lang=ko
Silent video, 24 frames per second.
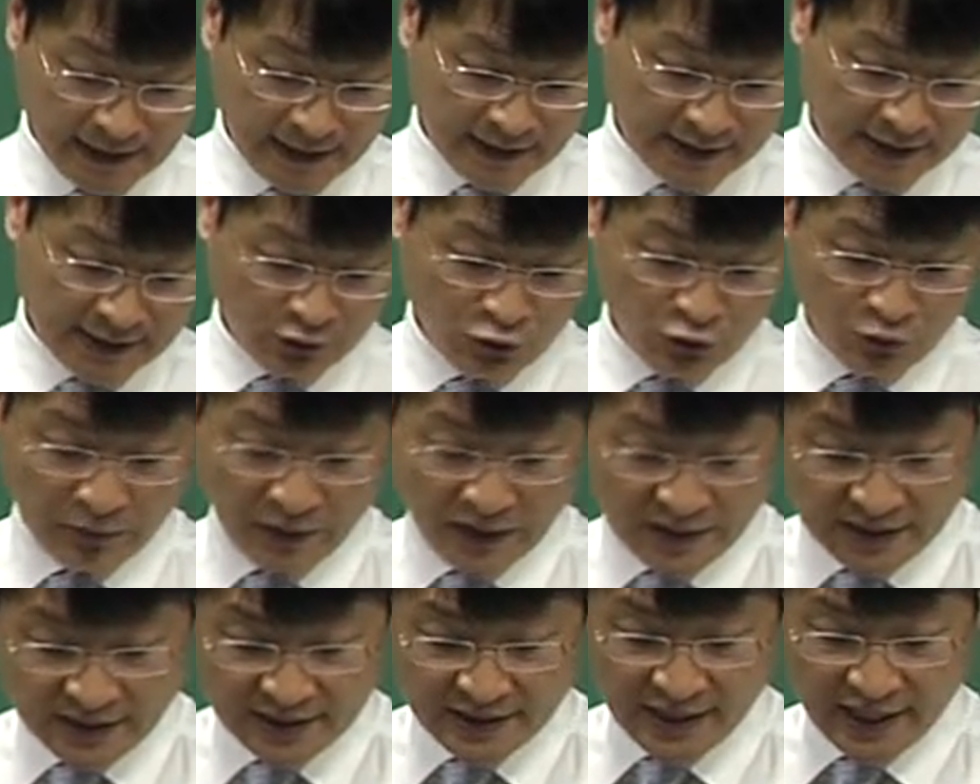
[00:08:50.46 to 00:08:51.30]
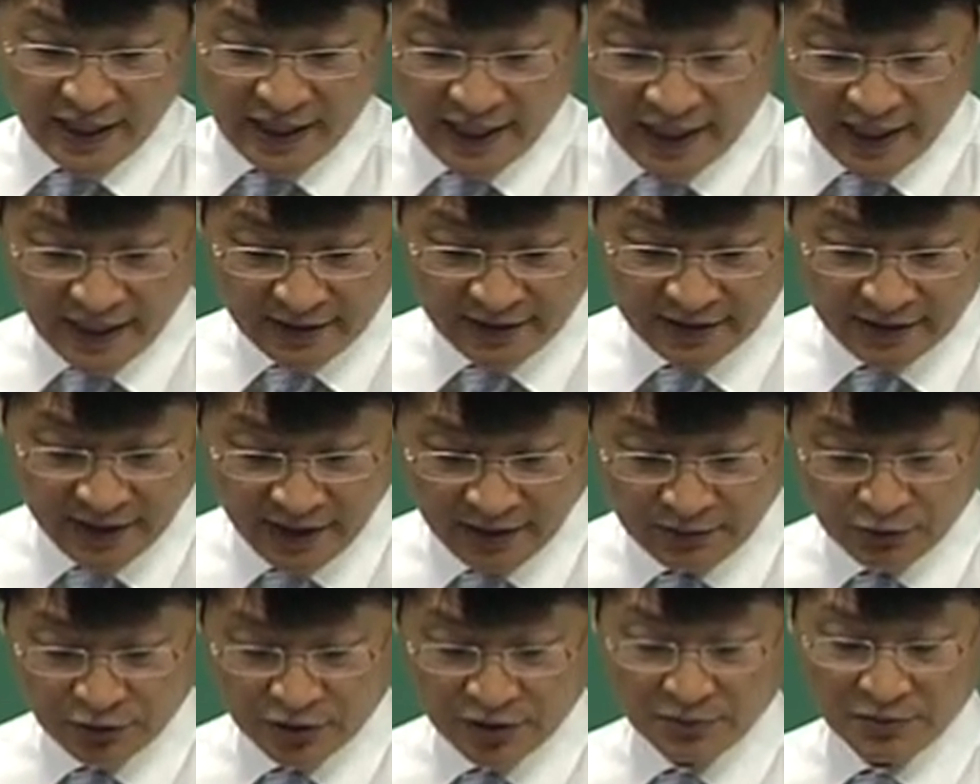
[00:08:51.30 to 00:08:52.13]
자, 6페이지 제일 끝에
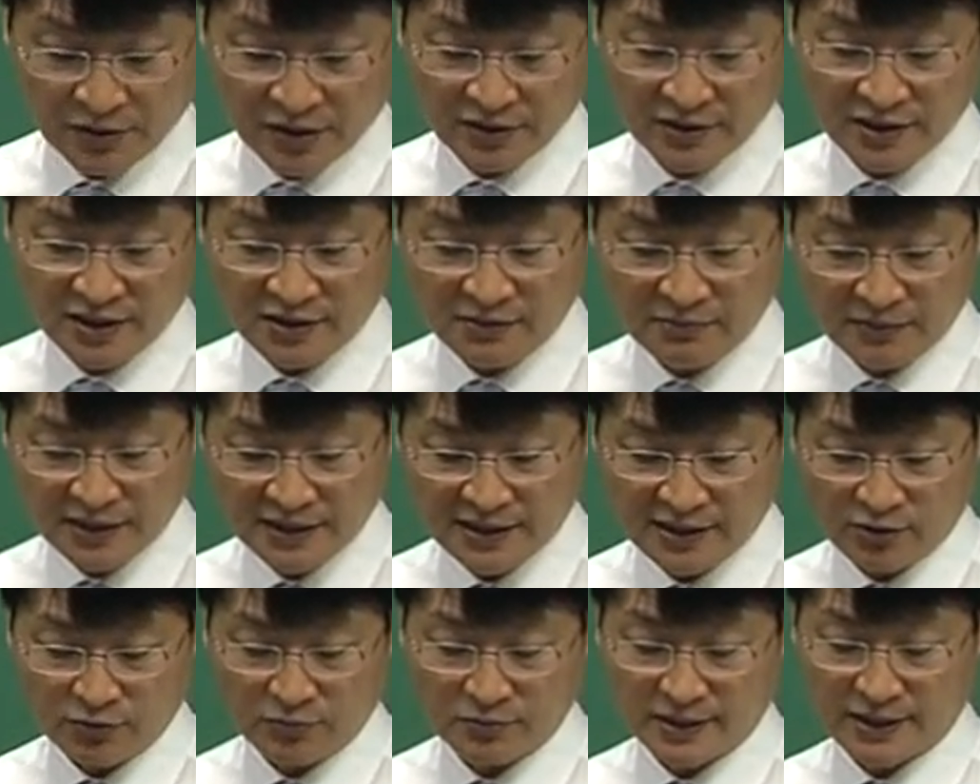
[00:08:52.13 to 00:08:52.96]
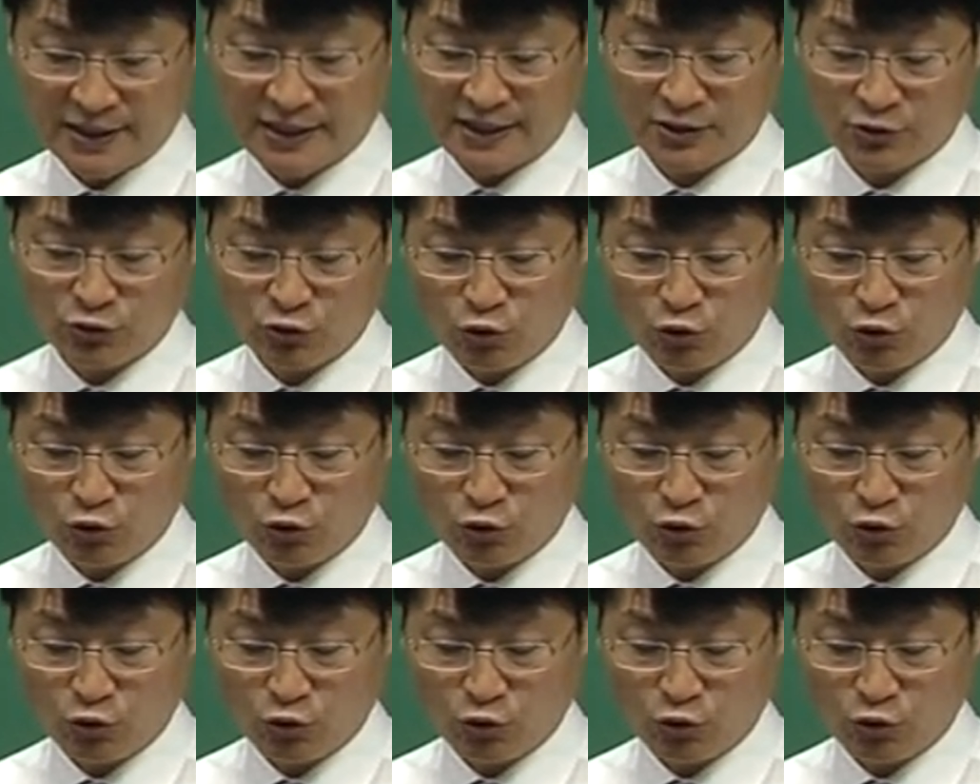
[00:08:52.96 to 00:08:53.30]
보시면 이런 말이 나옵니다.